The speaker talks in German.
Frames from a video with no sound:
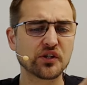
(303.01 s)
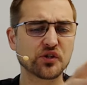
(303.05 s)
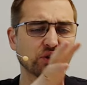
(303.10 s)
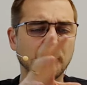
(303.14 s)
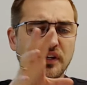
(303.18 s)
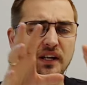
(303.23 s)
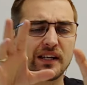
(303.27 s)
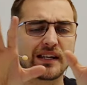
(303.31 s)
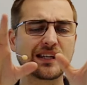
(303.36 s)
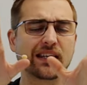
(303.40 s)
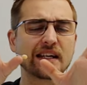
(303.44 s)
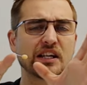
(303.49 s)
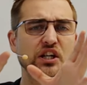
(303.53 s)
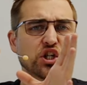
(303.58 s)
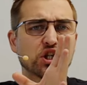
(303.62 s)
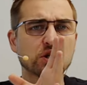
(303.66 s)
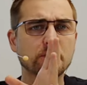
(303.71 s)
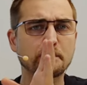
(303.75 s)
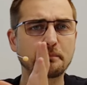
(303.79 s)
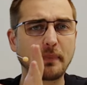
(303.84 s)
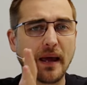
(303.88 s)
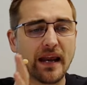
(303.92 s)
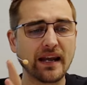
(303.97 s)
sondern hier die
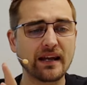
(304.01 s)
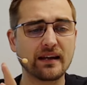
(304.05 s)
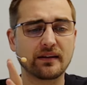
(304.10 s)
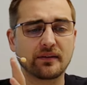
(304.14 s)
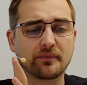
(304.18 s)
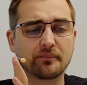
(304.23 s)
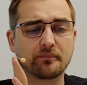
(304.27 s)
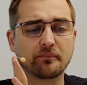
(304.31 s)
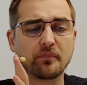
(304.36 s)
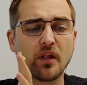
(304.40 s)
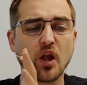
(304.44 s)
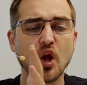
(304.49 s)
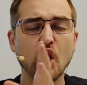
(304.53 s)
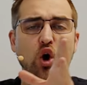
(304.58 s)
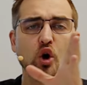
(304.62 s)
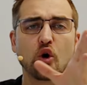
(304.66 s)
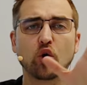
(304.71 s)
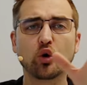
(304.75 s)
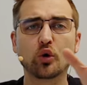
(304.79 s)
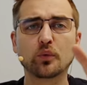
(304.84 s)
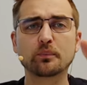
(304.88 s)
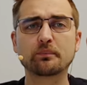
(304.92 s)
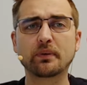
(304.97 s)
Spenden.
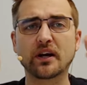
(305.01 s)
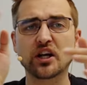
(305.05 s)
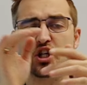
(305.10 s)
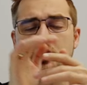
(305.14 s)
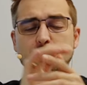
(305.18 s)
Und bei